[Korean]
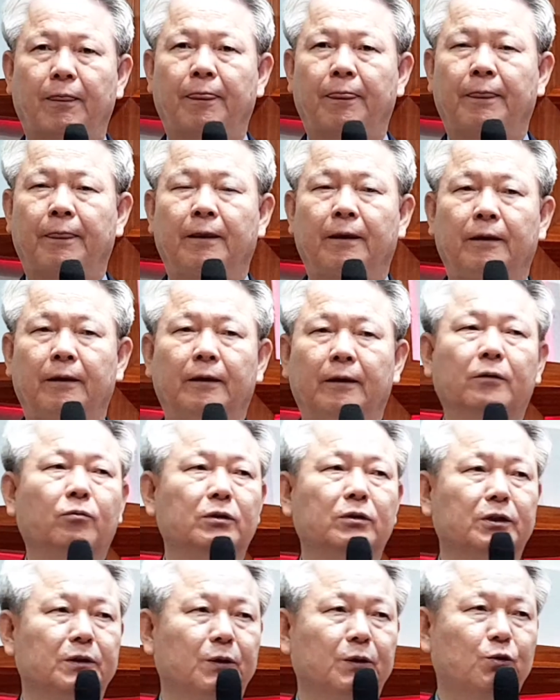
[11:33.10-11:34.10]
이게
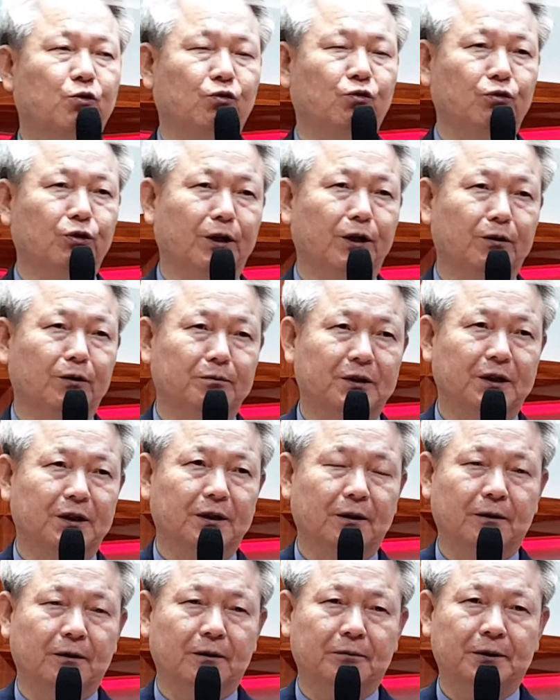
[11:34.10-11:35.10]
굉장히 중요한 겁니다,
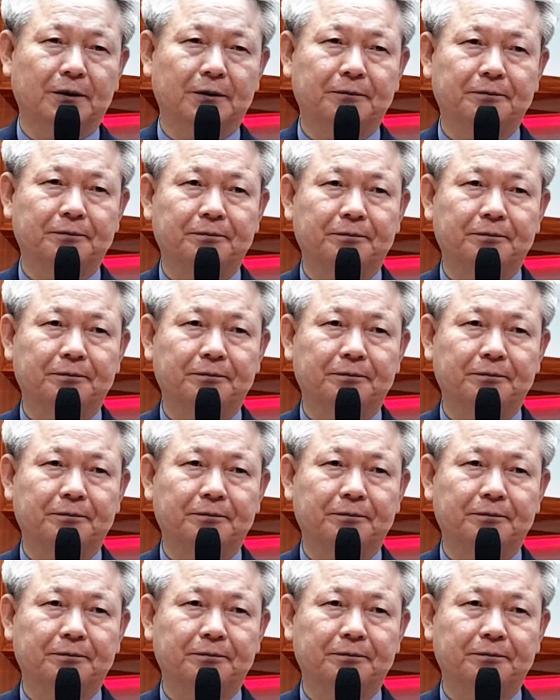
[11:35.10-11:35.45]
여러분.